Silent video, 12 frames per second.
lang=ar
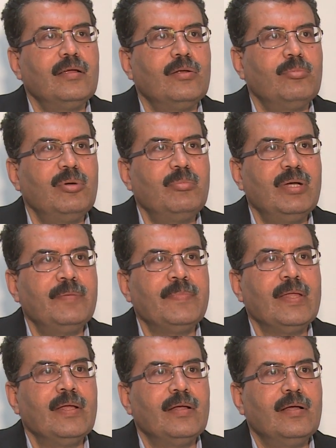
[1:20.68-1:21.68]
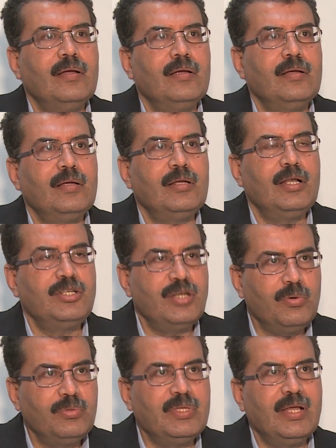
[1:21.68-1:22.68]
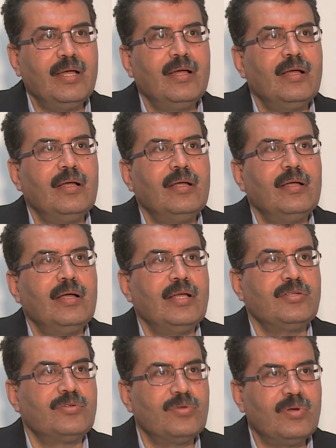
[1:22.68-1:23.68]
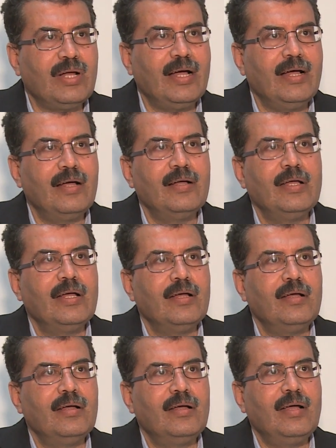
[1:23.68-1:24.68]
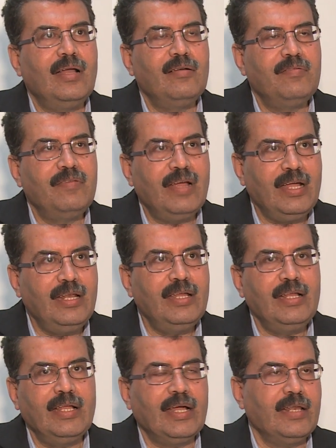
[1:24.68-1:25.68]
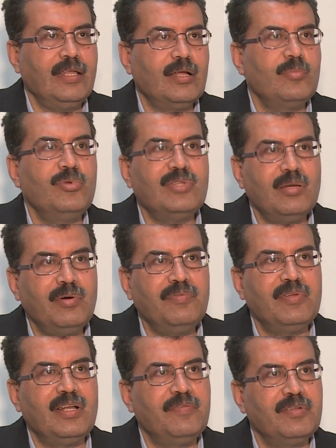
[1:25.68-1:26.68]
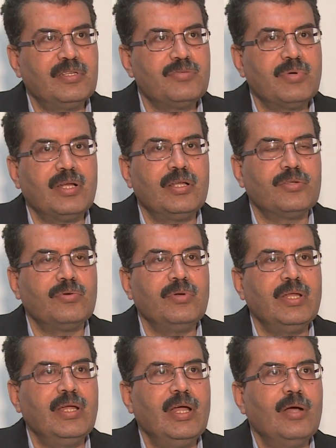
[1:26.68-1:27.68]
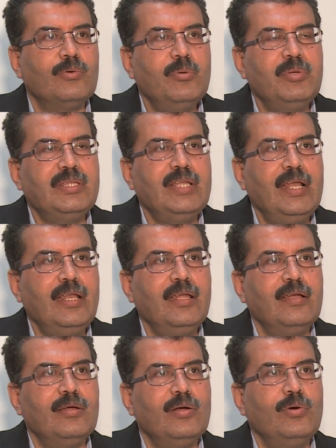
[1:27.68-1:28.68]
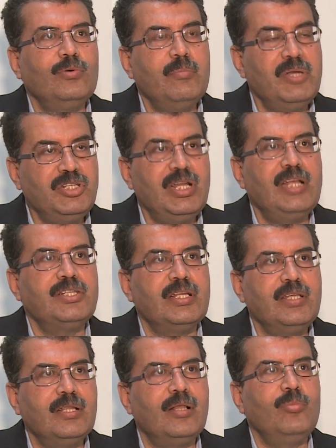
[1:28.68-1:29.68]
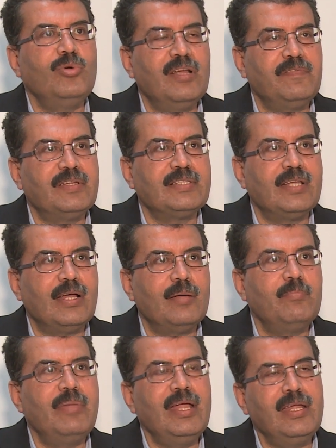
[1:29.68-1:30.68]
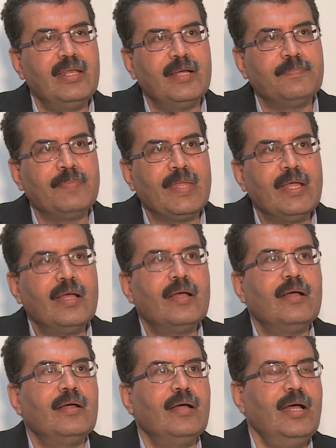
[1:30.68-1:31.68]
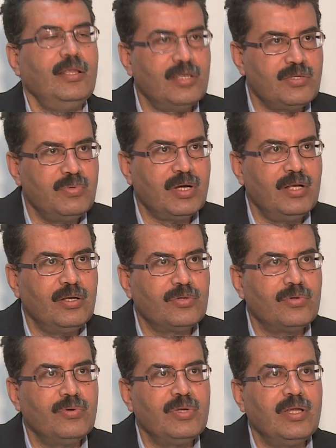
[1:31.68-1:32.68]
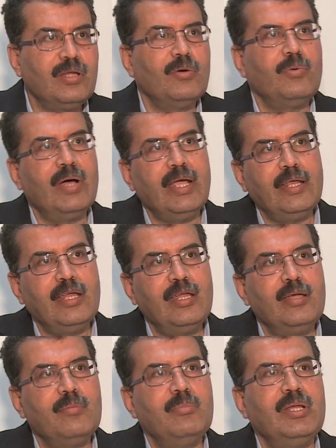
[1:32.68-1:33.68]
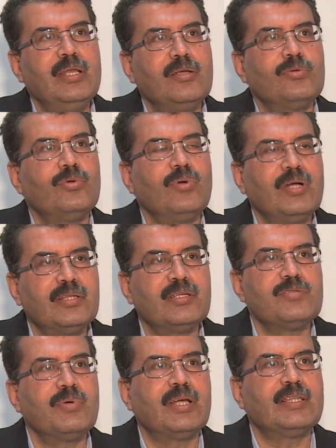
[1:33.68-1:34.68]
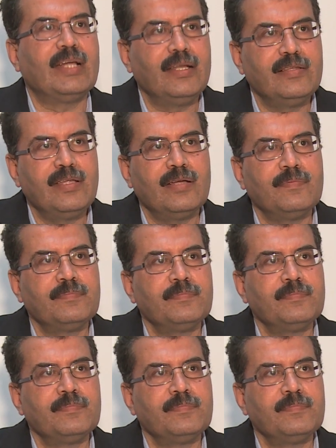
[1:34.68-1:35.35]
ربما آه، الجودة آه، السرعة آه، الفاعلية إلى غير ذلك متوفرة في التسويق الإلكتروني وبالتالي هو مجال جديد للمنافسة بين التسويق الإلكتروني وغيره من طرق التسويق التقليدية